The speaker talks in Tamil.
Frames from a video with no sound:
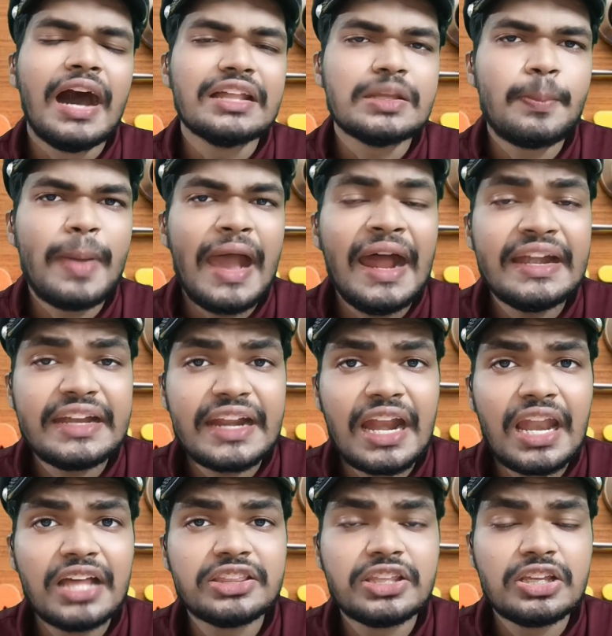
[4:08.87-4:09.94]
அந்த பேட்டரி
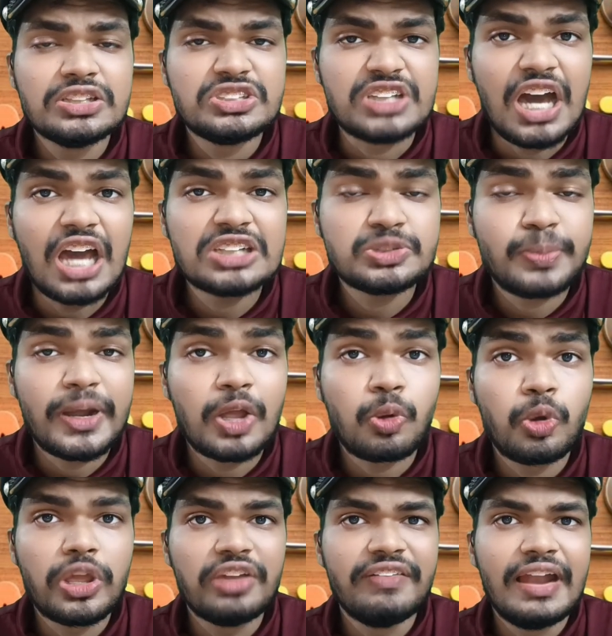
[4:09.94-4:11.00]
எல்லாத்தையும் சார்ஜ்
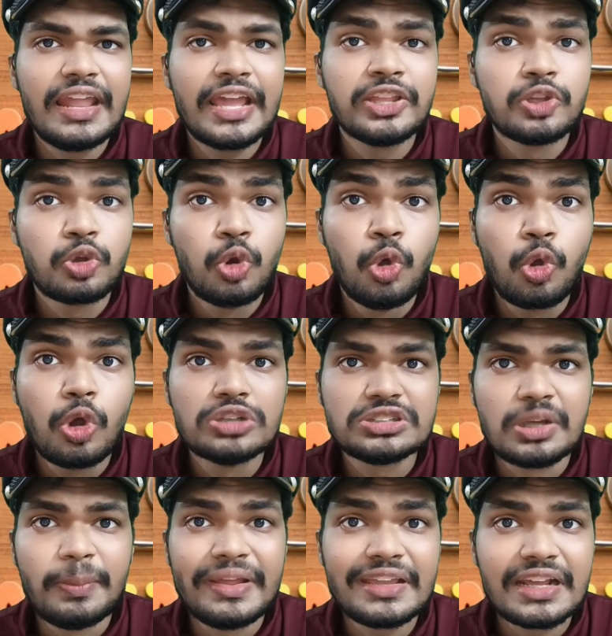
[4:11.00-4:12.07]
பண்ணக்கூடிய வேலையை அந்த
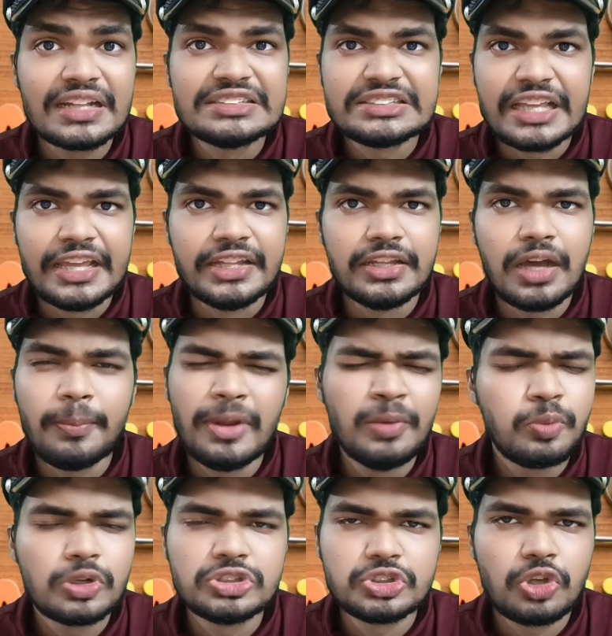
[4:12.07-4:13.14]
குளுக்கோஸ் அப்படிங்கிறது செய்யுது
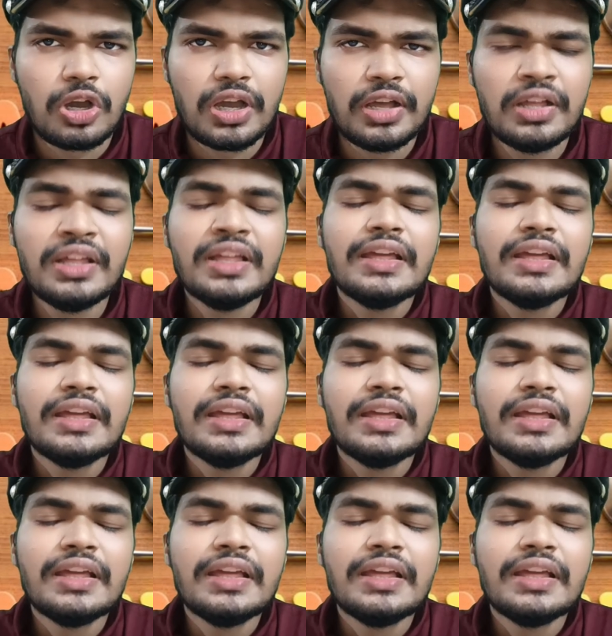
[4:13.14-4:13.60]
அப்படின்னு புரிஞ்சுக்கோங்க